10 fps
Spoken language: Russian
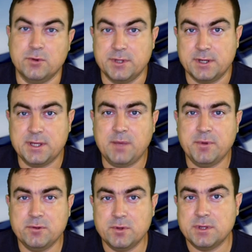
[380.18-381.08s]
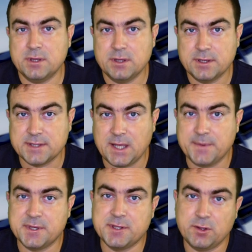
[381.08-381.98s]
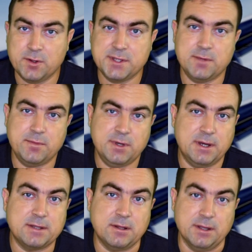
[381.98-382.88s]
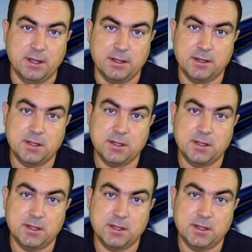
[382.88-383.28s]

Но иногда пилот сам создает себе отклонение.